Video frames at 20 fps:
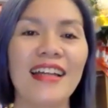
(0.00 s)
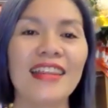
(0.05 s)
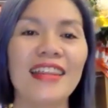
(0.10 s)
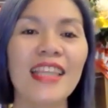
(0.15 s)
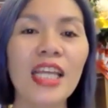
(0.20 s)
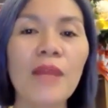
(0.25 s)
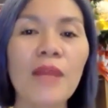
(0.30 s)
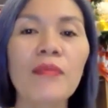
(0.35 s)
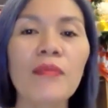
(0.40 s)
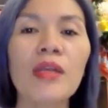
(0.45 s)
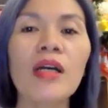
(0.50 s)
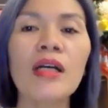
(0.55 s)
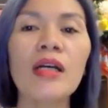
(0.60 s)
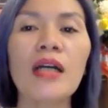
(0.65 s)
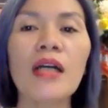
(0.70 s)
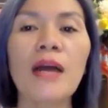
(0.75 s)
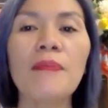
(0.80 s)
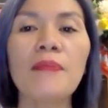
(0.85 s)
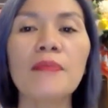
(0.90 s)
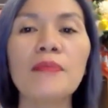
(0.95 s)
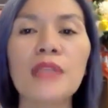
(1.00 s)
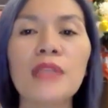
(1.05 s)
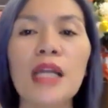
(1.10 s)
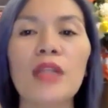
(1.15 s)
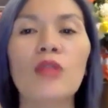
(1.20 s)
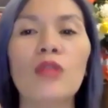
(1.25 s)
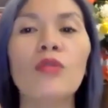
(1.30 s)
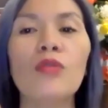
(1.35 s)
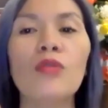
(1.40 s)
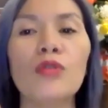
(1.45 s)
Tiềm thức hấp dẫn
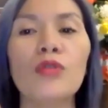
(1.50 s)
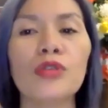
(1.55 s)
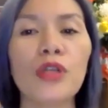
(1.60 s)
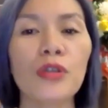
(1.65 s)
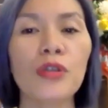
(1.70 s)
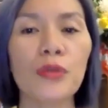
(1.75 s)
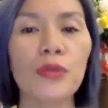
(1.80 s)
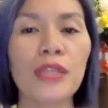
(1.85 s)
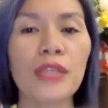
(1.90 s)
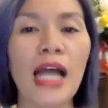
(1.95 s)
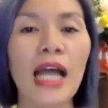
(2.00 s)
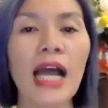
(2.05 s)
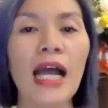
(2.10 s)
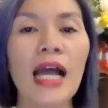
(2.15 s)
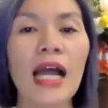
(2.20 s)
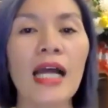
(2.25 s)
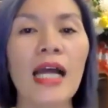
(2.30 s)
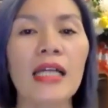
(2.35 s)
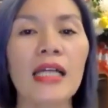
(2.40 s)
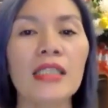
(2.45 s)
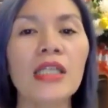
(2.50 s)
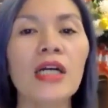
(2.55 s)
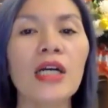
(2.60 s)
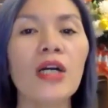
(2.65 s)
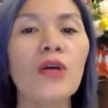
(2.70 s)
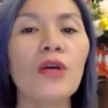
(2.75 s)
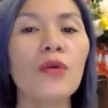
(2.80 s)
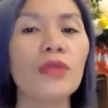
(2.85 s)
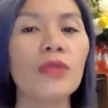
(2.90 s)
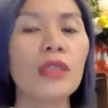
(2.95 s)
thu hút cho chúng ta sở
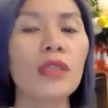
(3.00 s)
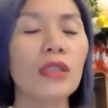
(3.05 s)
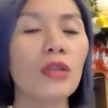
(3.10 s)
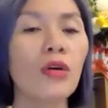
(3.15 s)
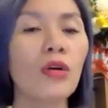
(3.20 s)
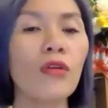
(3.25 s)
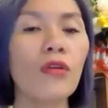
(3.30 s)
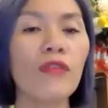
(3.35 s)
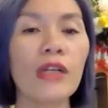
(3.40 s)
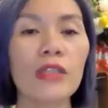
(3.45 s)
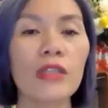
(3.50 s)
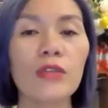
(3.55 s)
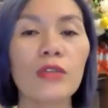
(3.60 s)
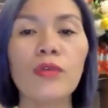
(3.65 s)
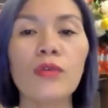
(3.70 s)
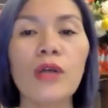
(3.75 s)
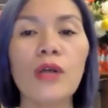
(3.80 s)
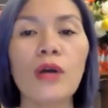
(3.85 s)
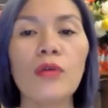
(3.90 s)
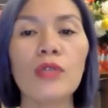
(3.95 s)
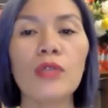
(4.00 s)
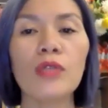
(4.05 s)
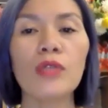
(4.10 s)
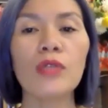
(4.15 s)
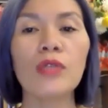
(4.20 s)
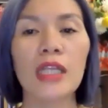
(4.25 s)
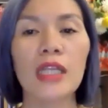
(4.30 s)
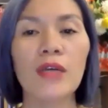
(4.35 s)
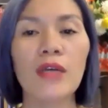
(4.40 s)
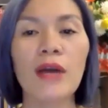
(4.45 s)
hữu những đồ vật nhu cầu thiết
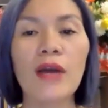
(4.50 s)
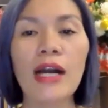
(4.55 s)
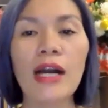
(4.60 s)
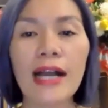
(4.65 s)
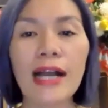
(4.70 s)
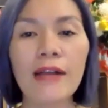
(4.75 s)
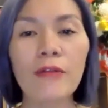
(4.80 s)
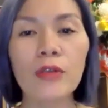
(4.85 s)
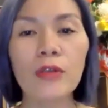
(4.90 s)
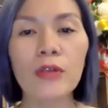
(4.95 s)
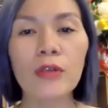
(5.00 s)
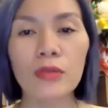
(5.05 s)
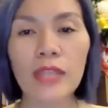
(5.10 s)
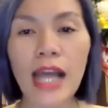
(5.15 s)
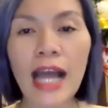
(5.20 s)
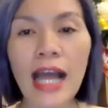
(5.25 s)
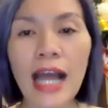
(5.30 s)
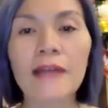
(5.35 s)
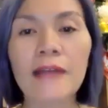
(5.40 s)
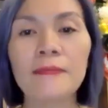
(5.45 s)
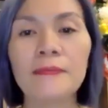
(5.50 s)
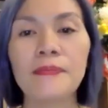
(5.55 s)
yếu hàng ngày của chúng ta.